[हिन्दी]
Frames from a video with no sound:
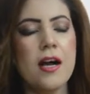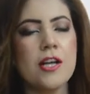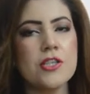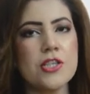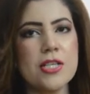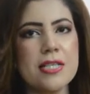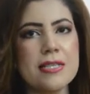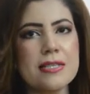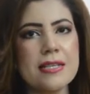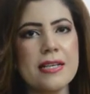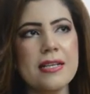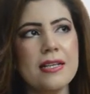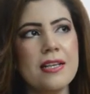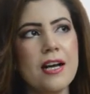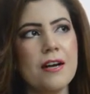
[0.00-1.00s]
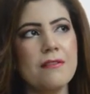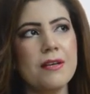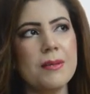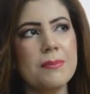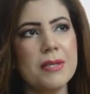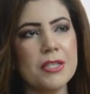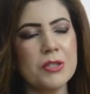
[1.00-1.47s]
अच्छा इसके
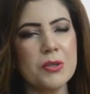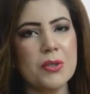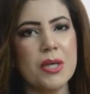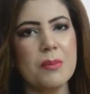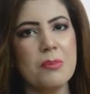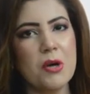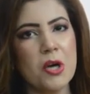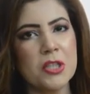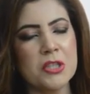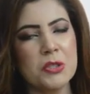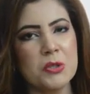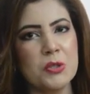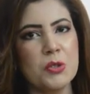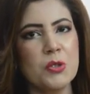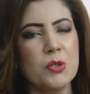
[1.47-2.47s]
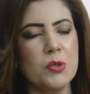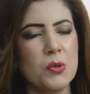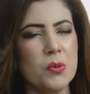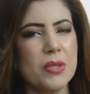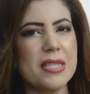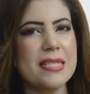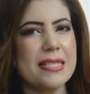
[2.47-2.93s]
अलावा मैं थोड़ा बहुत यू you नो know, लोगों की